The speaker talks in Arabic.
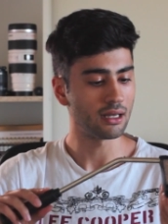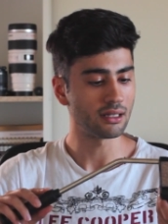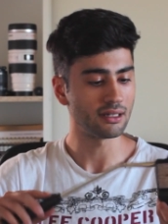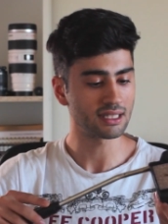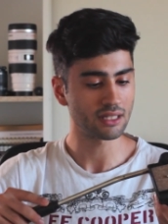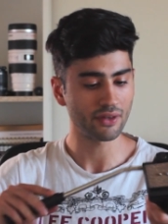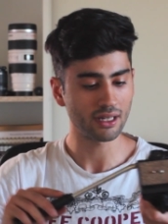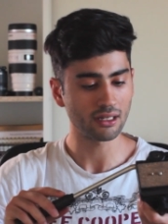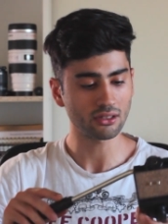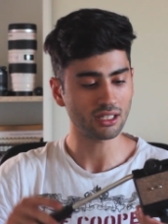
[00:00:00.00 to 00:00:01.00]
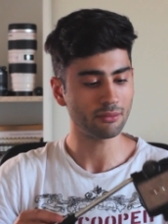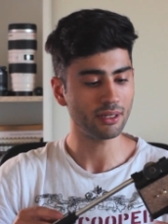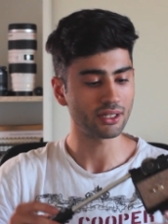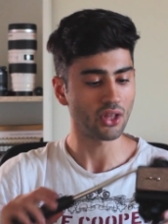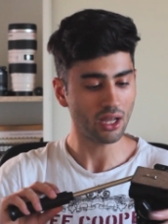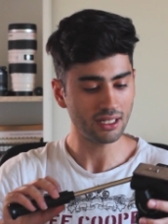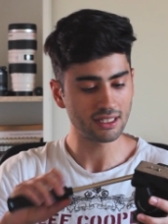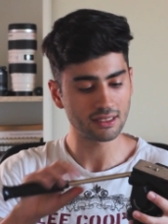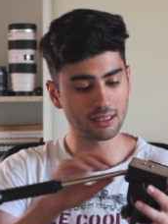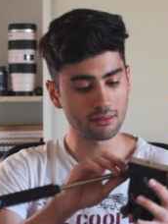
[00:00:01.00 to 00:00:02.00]
للأسف أنا القطعة تبعي
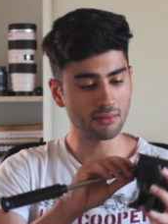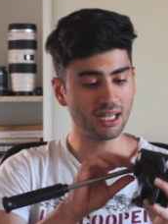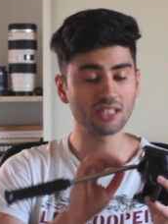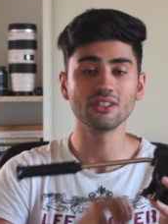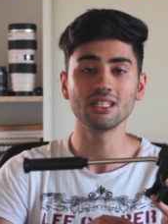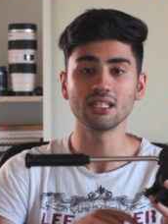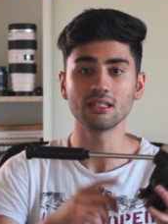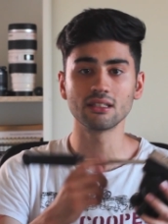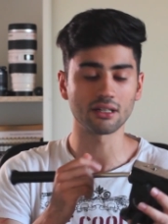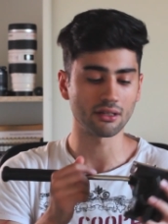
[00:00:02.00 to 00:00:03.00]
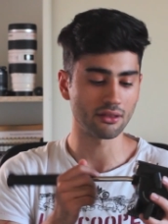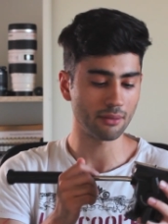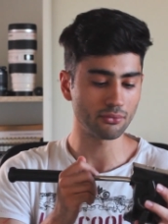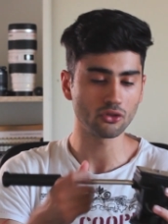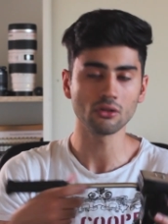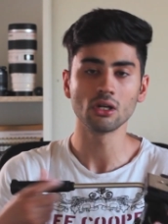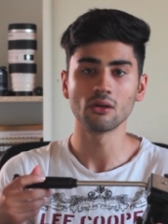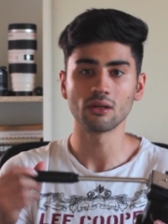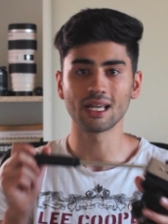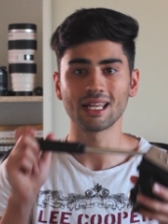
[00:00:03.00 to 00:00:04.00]
ضاعت ما عاد فيني أقدر ثبته
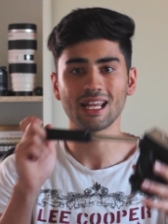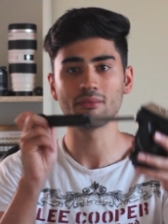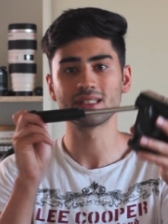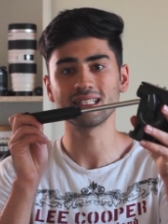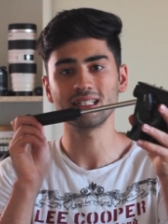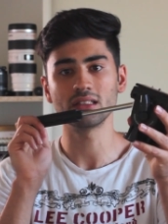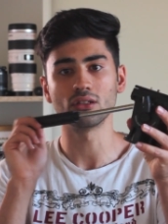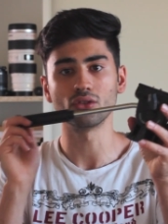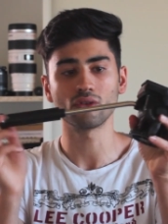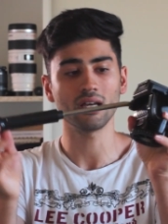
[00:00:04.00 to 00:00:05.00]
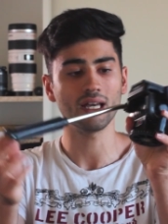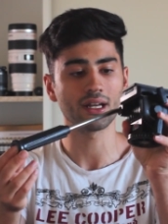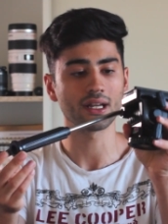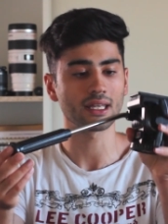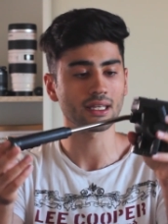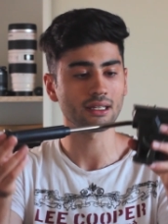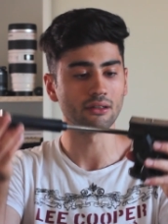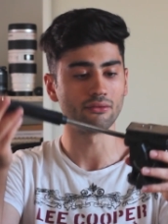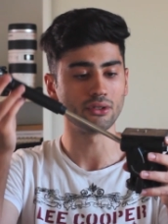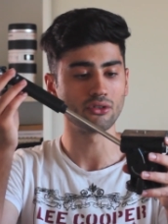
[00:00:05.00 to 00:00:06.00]
ولكن هي بتساعدنا إنه نحرك
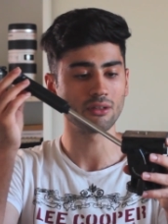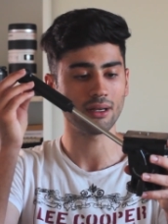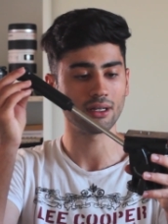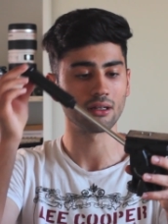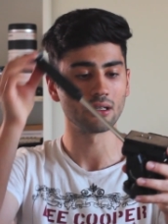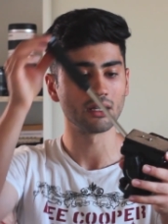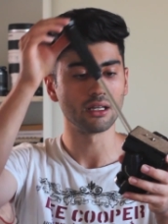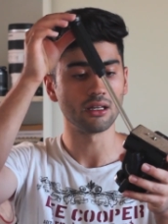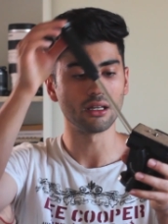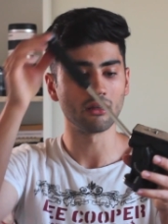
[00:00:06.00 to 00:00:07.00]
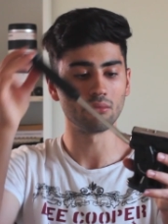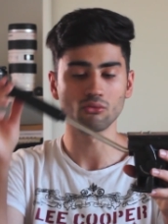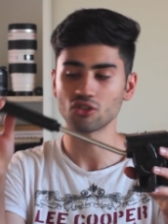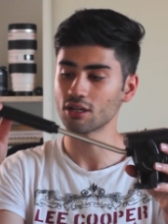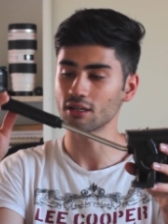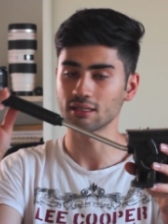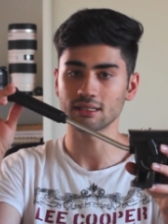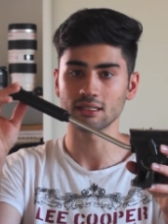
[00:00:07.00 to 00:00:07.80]
الفيديو تبعنا آه، بمجرد